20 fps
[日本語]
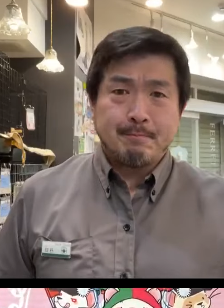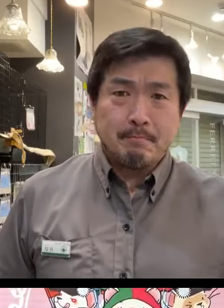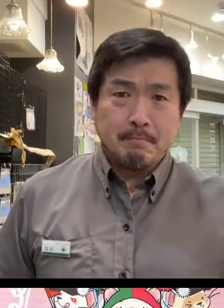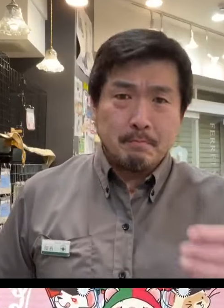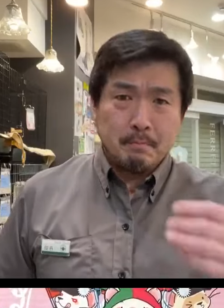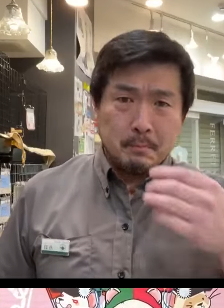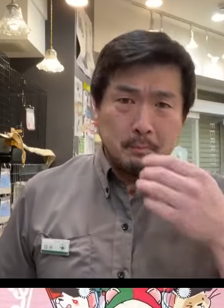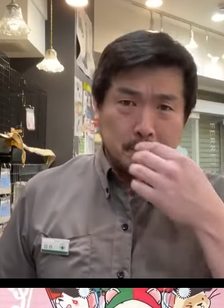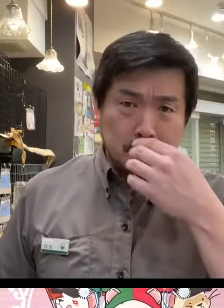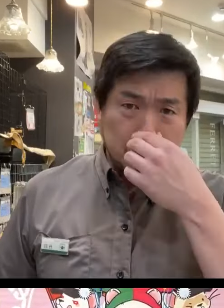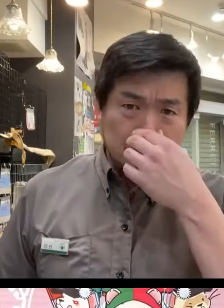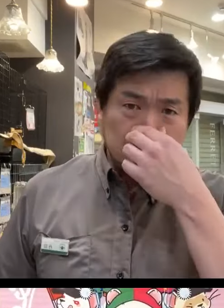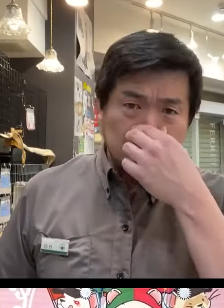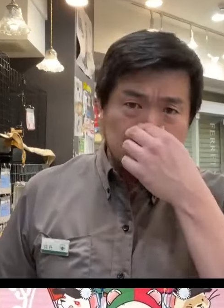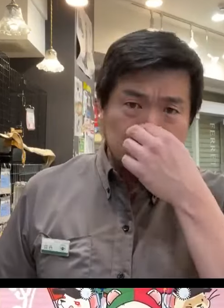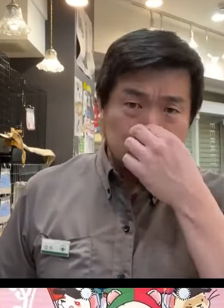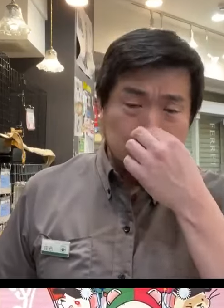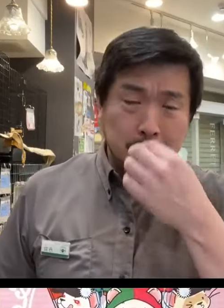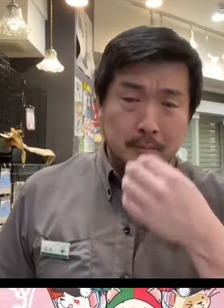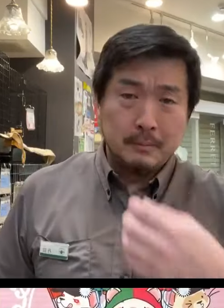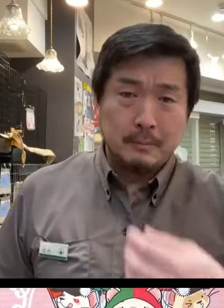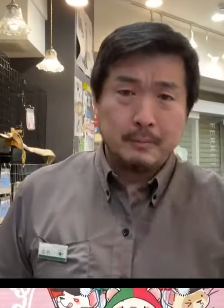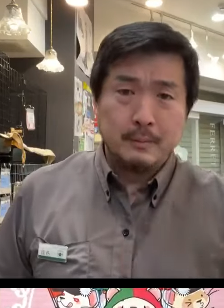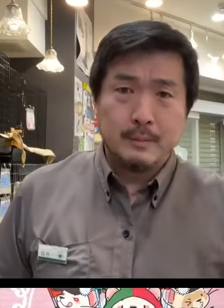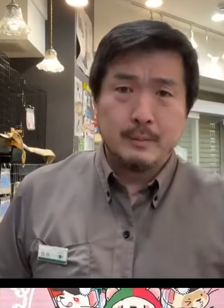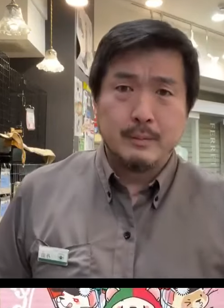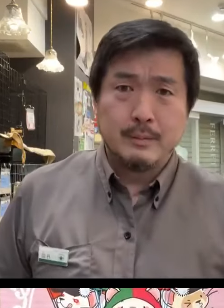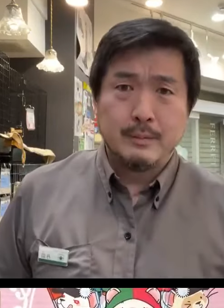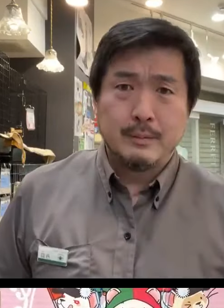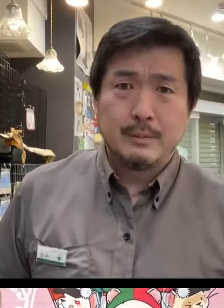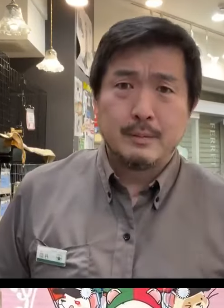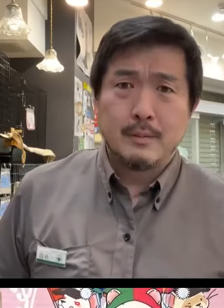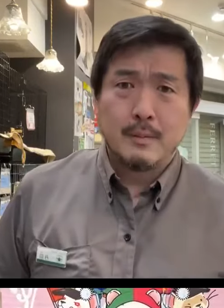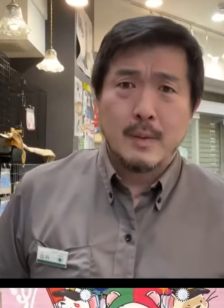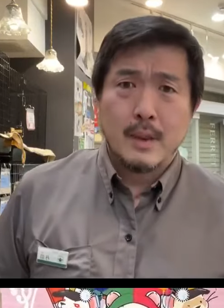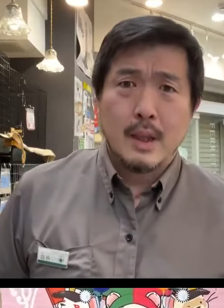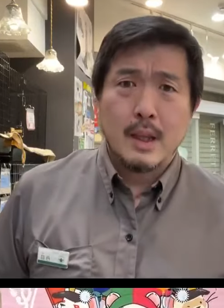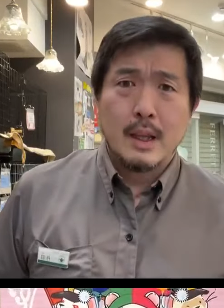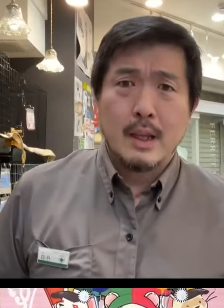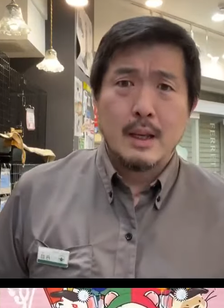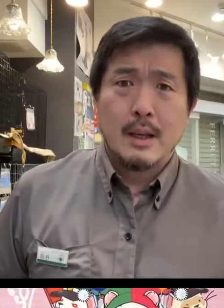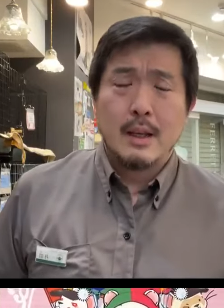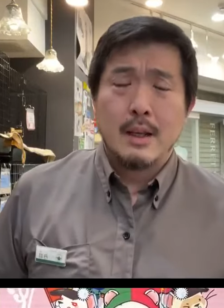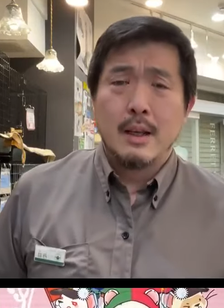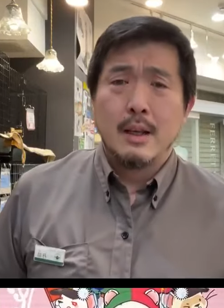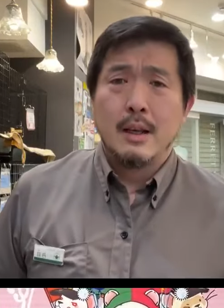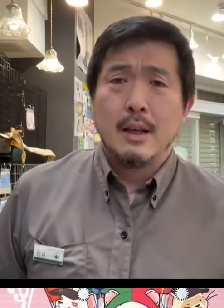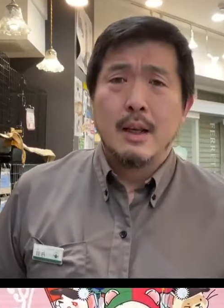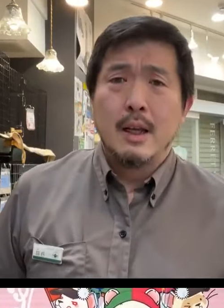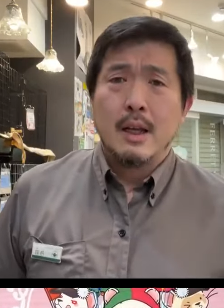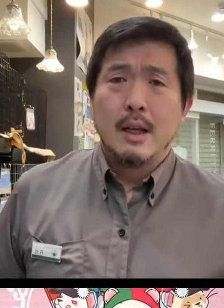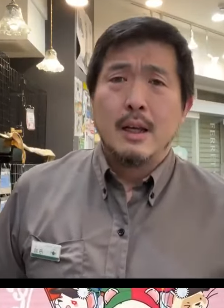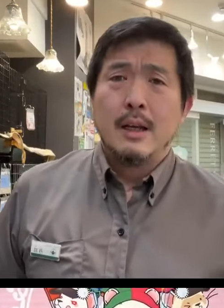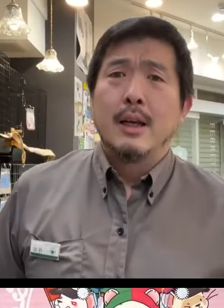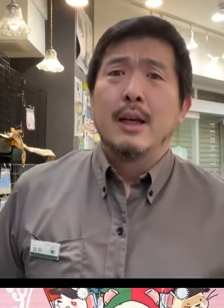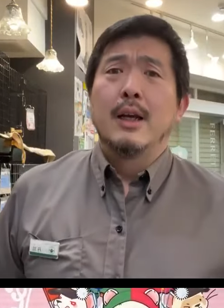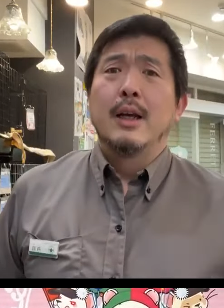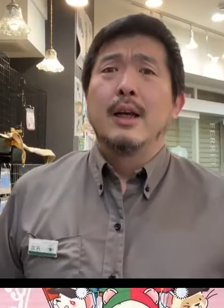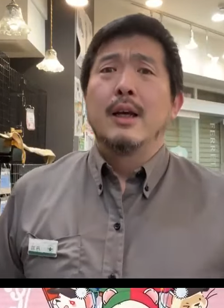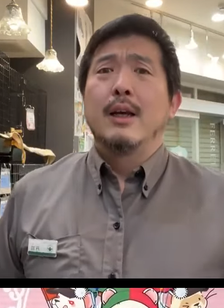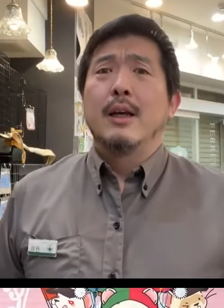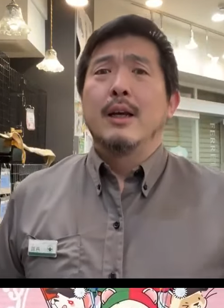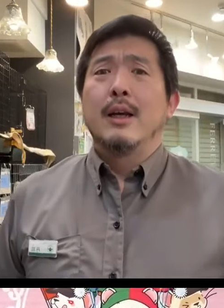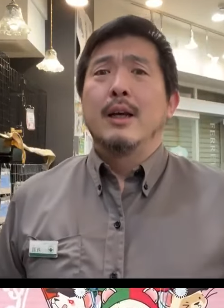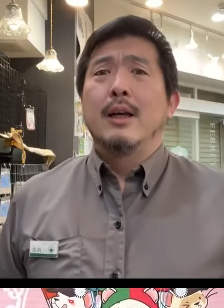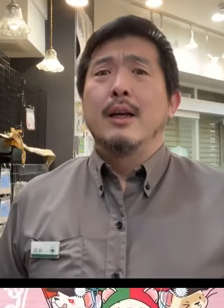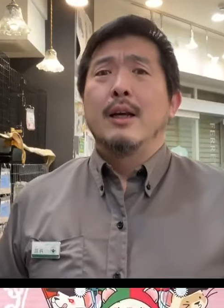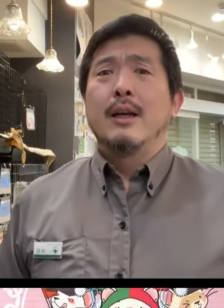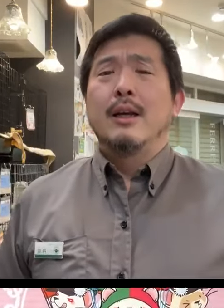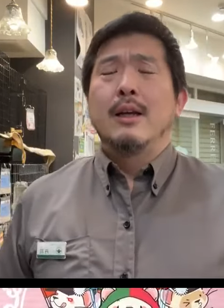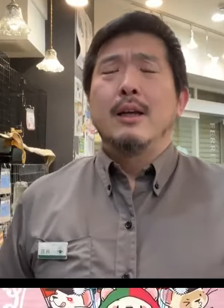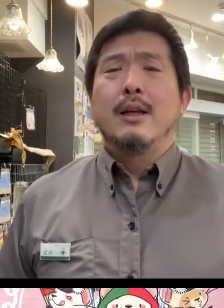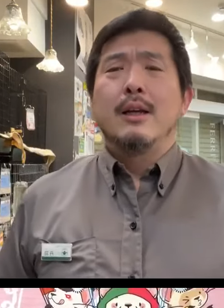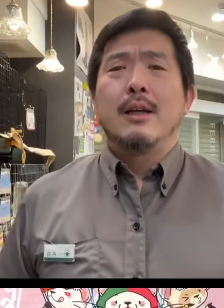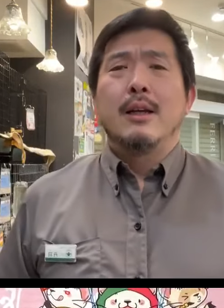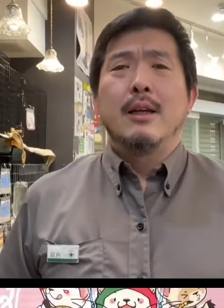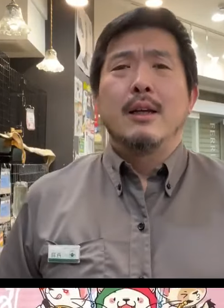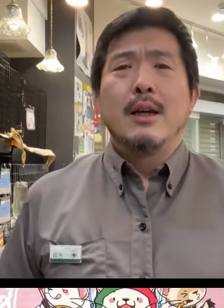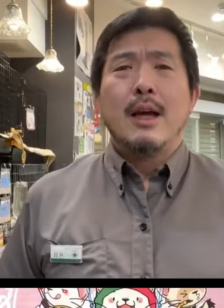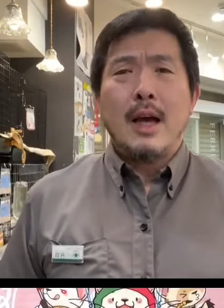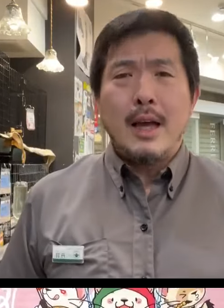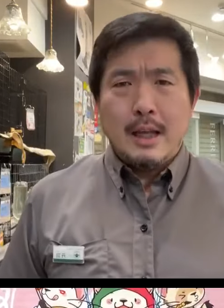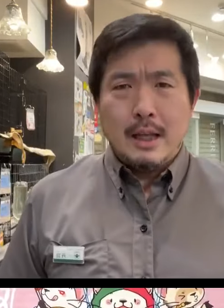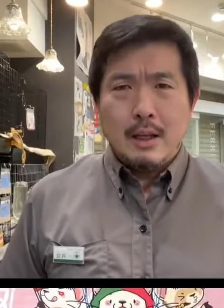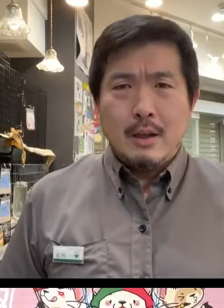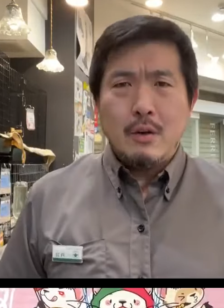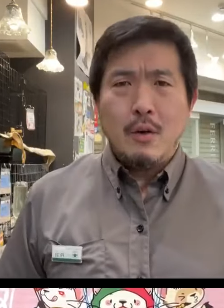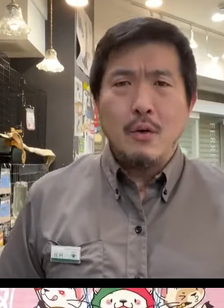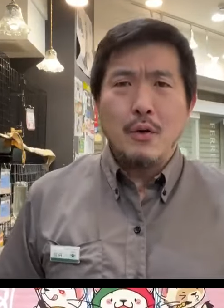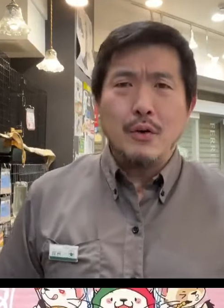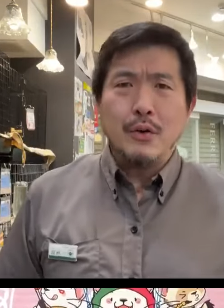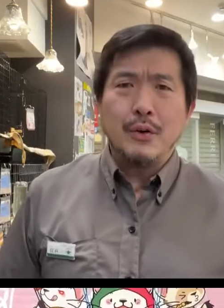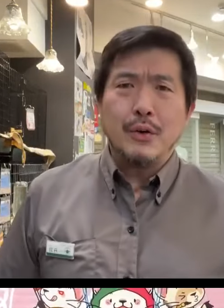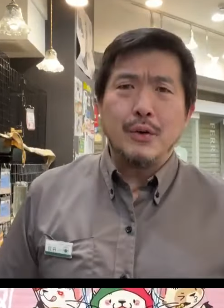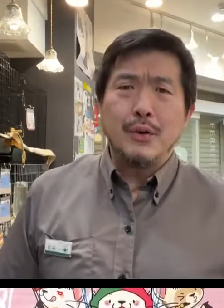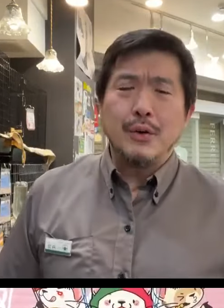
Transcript: 同じデザインでステッカーも。はい。はい、2500